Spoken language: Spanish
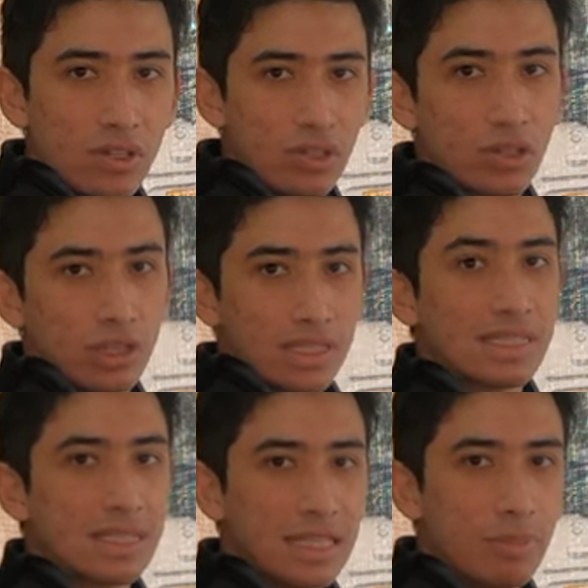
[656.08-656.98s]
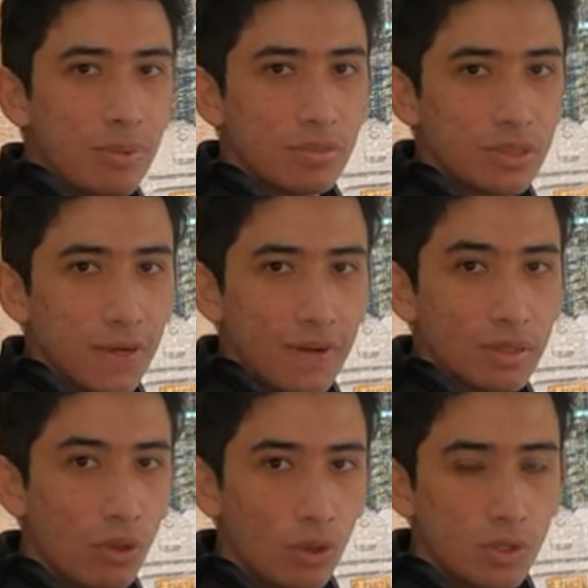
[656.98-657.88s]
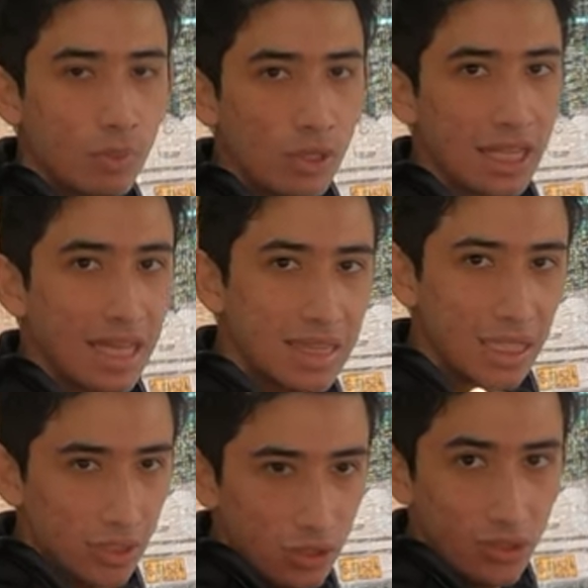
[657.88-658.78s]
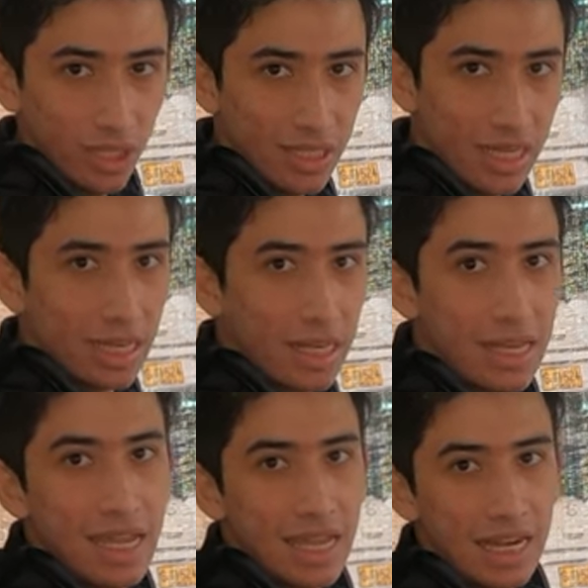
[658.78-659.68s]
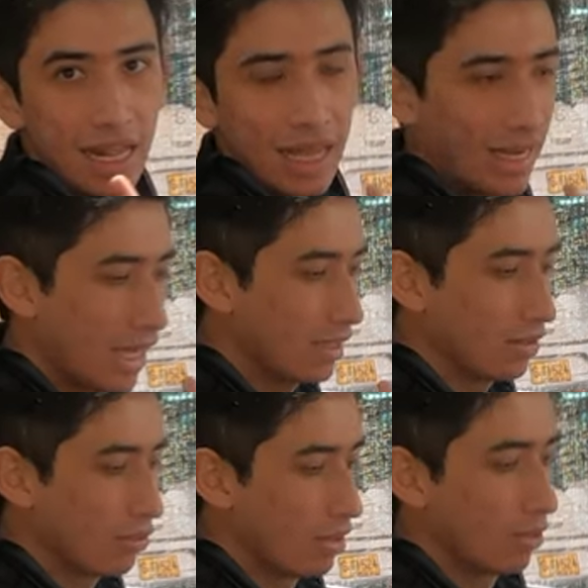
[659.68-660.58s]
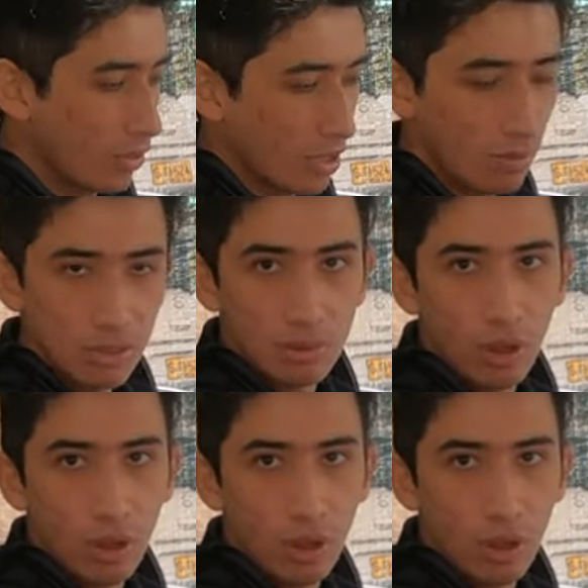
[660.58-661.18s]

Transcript: versión sí la podemos llevar en modo sport en tracción trasera. En la Lariat, cuando poníamos el